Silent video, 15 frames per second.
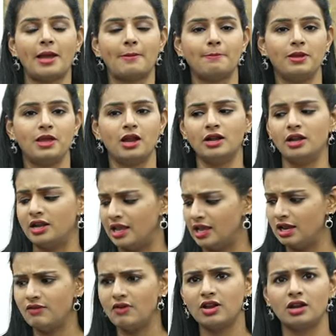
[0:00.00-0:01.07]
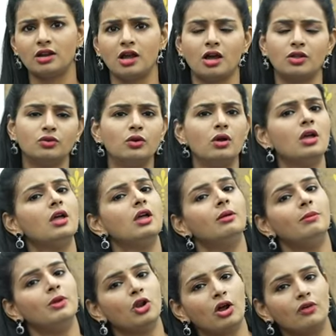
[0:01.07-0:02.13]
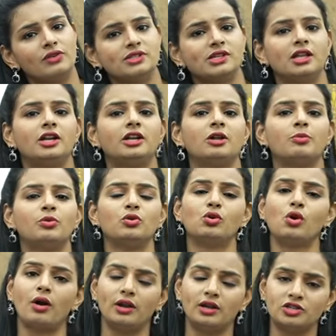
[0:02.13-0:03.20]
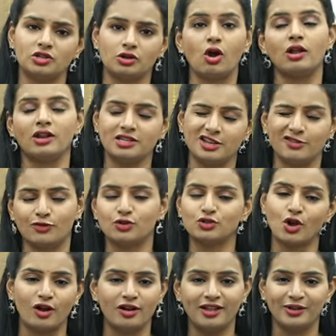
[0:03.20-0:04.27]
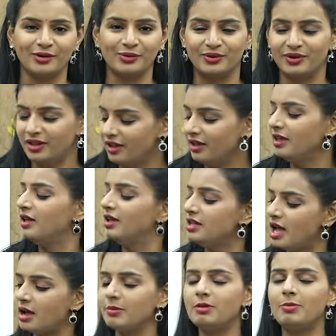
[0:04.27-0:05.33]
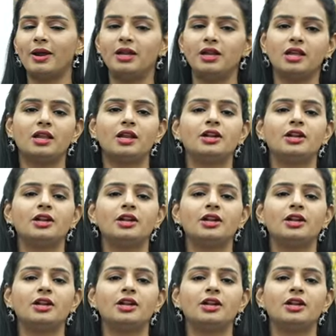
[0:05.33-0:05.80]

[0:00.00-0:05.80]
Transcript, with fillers: హ్యాపీగా అంటే డైలీ వేర్ అని కాదు మీరు ఆఫీస్కి వెళ్ళేటప్పుడు కాలేజ్ కాలేజ్ అఫ్ కోర్స్ హాలిడే అనుకోండి యా మీరు బయటికి